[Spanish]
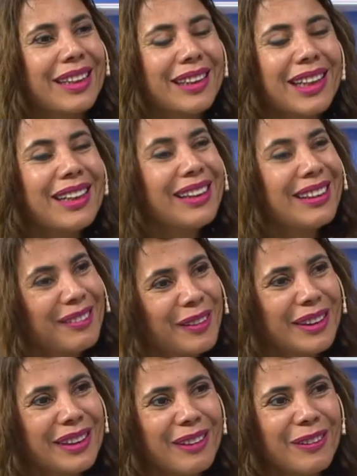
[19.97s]
¿Qué tal? ¿Cómo
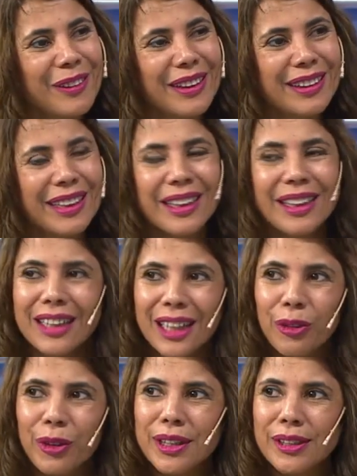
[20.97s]
estás? Buenas tardes y a
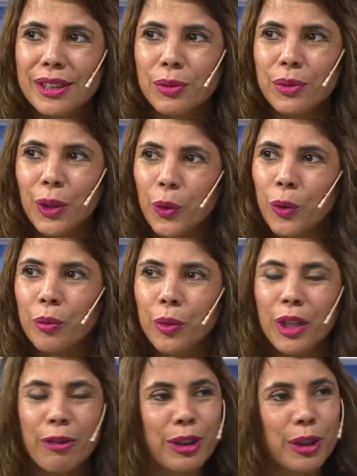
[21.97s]
la audiencia un saludo
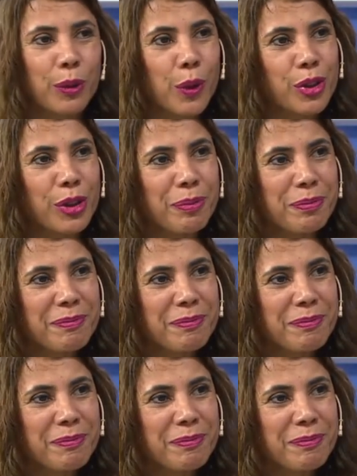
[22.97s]
muy afectuoso.